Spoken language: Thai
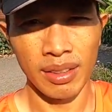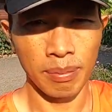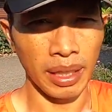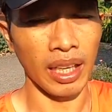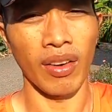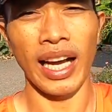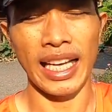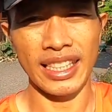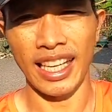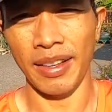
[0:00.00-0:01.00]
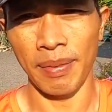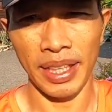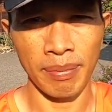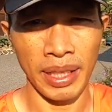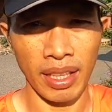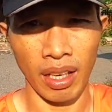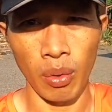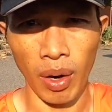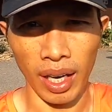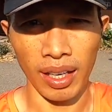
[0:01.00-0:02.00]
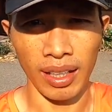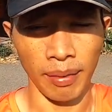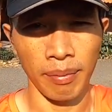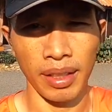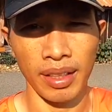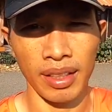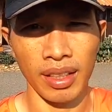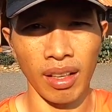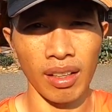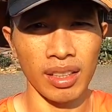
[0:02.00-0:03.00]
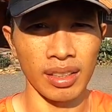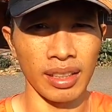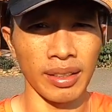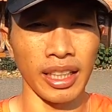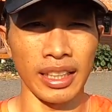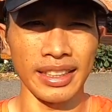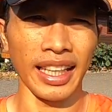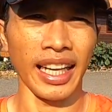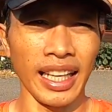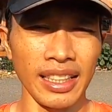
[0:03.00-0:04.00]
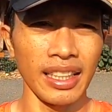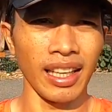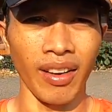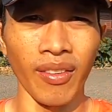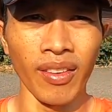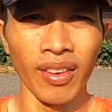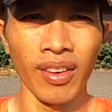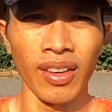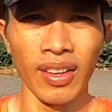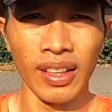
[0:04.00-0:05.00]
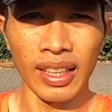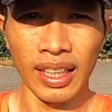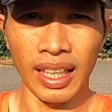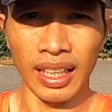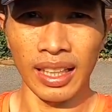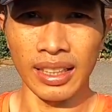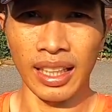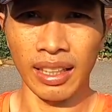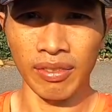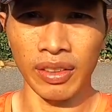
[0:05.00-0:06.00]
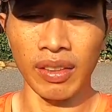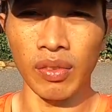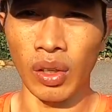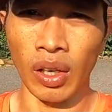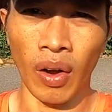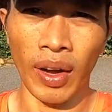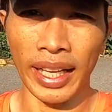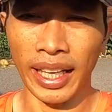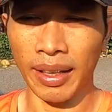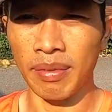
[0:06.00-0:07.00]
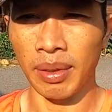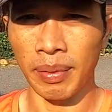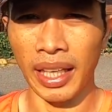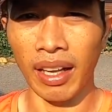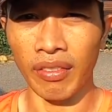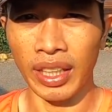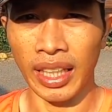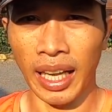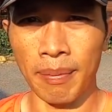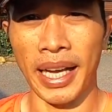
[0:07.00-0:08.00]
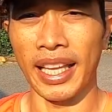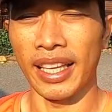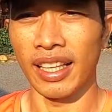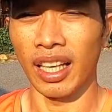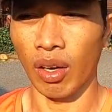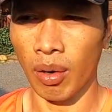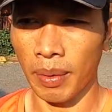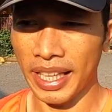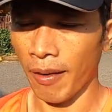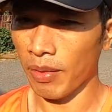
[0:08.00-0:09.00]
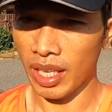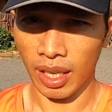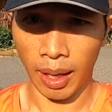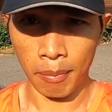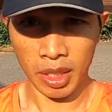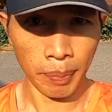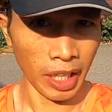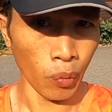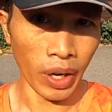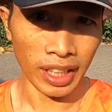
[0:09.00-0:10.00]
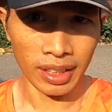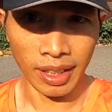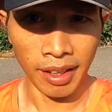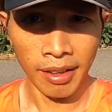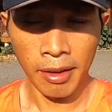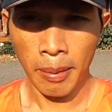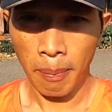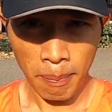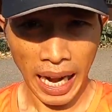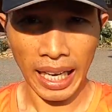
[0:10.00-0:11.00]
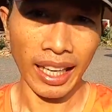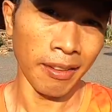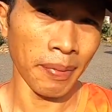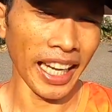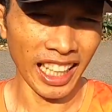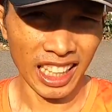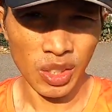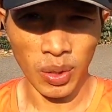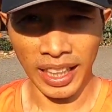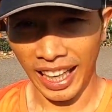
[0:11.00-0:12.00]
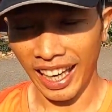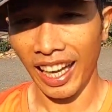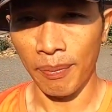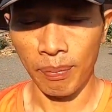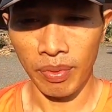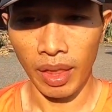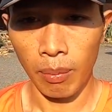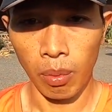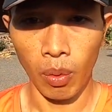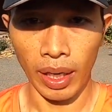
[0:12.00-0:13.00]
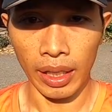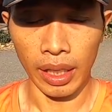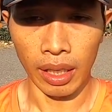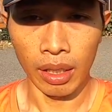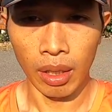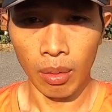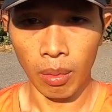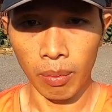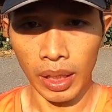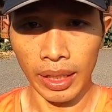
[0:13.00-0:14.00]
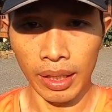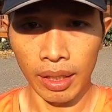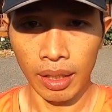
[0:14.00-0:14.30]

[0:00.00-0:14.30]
เหมือนเราหายใจไม่ไม่สะดวกครับก็คือเกิดจากการที่เรายังฝึกฝนน้อยนะครับ ยังเป็นนักวิ่งหน้าใหม่ แล้วก็พยายามที่จะทำสปีดเวิร์กที่มากเกินไปในช่วงนั้นนะครับ วันเนี่ยผมก็เลย